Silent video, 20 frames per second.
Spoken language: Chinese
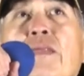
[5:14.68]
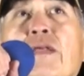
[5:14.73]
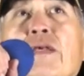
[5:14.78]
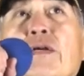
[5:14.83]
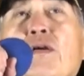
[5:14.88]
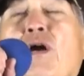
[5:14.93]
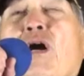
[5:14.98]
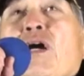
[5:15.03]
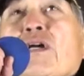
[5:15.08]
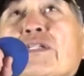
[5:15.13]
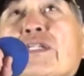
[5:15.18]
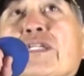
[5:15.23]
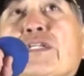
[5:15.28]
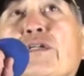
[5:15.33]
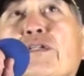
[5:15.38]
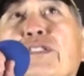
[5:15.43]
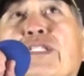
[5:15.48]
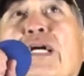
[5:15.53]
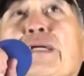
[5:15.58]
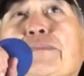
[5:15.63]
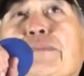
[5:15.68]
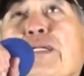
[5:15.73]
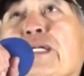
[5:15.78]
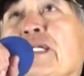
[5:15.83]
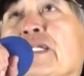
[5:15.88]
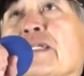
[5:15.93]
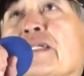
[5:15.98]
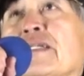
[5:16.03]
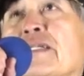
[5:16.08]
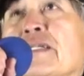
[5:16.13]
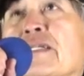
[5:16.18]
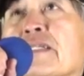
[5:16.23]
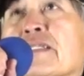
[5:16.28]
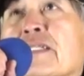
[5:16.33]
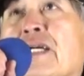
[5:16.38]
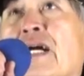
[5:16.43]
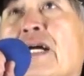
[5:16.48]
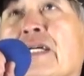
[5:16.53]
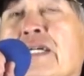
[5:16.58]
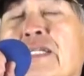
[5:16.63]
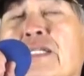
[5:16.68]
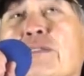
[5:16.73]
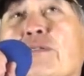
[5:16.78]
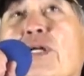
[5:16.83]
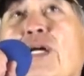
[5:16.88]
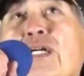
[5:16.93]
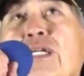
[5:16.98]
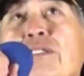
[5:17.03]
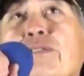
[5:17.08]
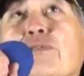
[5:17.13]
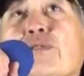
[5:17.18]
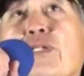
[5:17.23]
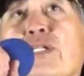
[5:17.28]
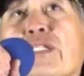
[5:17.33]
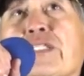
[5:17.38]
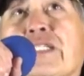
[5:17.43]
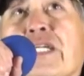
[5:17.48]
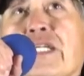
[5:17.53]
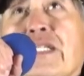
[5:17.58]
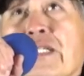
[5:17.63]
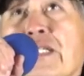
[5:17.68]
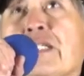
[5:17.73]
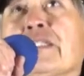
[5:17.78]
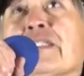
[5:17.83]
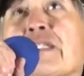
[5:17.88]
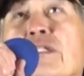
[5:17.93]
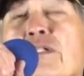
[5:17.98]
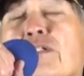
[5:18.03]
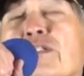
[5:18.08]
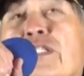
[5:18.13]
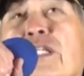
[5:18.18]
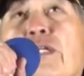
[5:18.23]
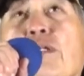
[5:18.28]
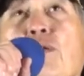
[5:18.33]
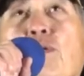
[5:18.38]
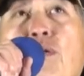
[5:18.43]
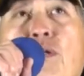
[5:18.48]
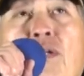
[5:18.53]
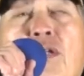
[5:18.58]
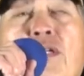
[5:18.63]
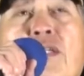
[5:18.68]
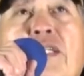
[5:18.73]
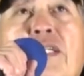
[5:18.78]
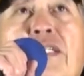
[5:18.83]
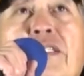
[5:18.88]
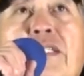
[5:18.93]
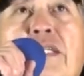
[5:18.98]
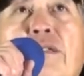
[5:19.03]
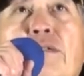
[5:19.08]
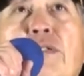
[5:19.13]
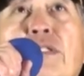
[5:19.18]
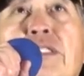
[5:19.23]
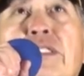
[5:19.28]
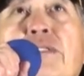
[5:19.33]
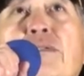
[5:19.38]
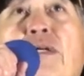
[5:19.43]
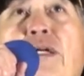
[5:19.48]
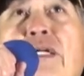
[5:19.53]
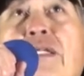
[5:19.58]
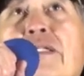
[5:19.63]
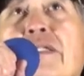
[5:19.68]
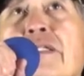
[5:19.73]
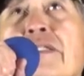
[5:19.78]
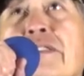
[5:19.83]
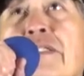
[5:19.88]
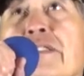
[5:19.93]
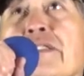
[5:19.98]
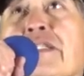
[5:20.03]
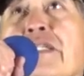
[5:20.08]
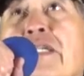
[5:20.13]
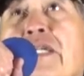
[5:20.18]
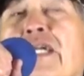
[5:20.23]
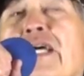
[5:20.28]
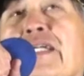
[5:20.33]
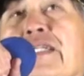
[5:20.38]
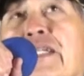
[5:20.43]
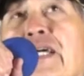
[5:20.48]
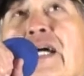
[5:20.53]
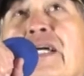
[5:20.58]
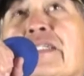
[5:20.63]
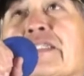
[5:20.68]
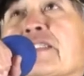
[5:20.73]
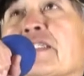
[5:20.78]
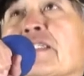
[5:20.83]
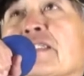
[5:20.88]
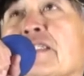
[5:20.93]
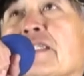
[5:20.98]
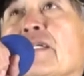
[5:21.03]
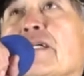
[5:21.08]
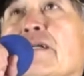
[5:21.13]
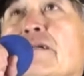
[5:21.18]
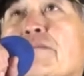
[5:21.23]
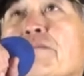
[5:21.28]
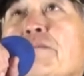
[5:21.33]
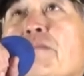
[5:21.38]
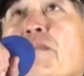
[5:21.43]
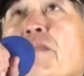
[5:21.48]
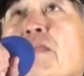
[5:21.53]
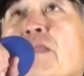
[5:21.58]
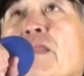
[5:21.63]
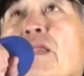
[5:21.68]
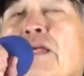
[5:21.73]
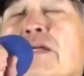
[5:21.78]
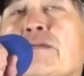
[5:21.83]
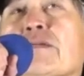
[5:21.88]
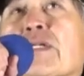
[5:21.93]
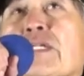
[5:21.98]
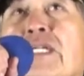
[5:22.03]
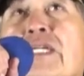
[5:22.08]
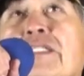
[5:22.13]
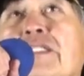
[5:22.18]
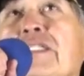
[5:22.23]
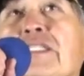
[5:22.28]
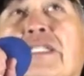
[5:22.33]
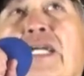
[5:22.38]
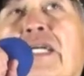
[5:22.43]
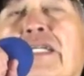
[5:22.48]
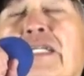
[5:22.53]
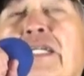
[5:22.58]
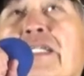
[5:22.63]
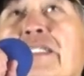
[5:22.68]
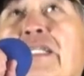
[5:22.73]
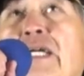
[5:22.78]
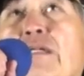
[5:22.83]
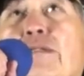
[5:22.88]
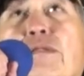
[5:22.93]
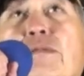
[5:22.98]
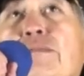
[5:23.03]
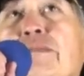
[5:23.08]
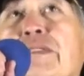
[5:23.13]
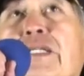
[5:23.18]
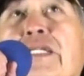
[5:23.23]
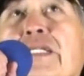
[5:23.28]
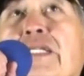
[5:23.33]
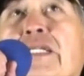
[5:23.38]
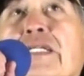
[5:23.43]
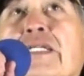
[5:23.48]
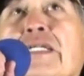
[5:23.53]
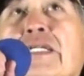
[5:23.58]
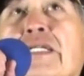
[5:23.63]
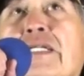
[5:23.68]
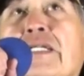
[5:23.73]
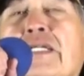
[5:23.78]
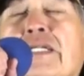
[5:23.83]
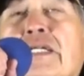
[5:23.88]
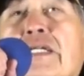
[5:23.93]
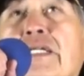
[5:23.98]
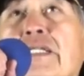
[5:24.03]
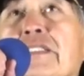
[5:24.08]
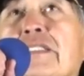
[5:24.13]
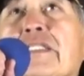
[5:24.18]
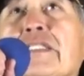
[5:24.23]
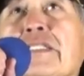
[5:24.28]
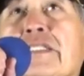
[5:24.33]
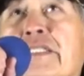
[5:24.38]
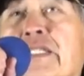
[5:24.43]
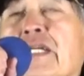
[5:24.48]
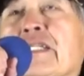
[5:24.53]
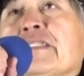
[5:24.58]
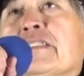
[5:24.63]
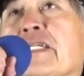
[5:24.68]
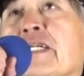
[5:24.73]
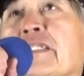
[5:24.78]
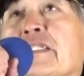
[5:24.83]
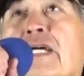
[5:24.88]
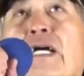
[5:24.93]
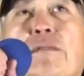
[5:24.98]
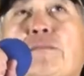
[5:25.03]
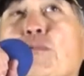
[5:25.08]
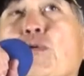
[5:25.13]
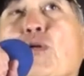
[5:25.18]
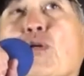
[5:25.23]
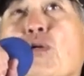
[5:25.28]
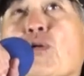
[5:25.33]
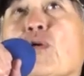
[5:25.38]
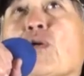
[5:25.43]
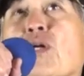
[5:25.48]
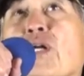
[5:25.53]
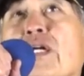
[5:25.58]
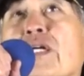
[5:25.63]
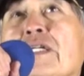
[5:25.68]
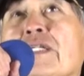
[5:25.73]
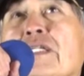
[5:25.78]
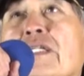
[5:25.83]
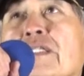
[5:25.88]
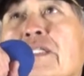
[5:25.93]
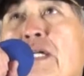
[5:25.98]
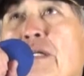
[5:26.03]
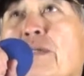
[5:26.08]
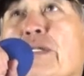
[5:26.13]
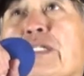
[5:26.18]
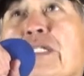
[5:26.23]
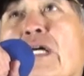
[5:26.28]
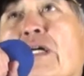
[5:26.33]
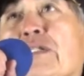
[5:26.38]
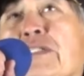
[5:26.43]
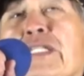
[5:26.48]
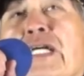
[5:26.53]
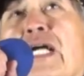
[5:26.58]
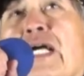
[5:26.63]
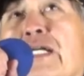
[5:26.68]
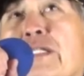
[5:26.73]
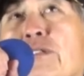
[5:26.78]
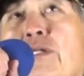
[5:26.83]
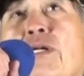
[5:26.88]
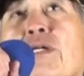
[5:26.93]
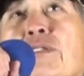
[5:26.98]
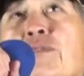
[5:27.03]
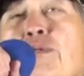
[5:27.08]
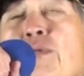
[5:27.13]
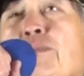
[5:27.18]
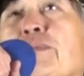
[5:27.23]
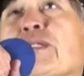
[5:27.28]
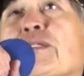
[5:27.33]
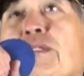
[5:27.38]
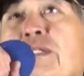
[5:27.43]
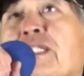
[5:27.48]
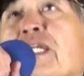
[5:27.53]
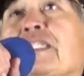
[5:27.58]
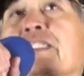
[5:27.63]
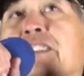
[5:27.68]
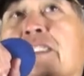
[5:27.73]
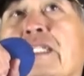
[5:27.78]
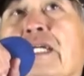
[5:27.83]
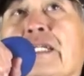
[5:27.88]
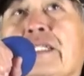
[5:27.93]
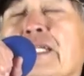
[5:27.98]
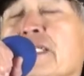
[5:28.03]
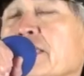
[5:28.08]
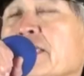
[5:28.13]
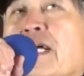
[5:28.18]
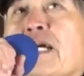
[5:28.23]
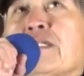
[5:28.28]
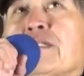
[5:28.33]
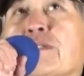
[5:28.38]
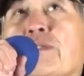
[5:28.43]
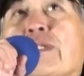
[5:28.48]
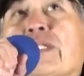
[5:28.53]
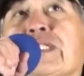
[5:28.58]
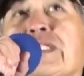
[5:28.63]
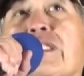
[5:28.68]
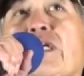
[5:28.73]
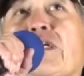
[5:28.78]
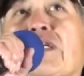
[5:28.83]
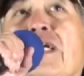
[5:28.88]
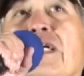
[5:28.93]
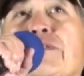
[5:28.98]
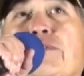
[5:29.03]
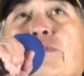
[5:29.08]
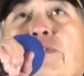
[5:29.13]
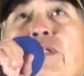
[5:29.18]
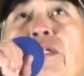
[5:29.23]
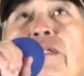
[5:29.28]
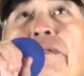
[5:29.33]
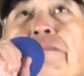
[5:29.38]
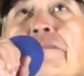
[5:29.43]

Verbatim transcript: 用好的农产品，他可以赚更多的钱，更能够生活。那我希望这是一个来良性的，因为科技产业在我们这里。已经显现它没落了，它会掉下来，它说不定会再起来，但是还是会掉下去。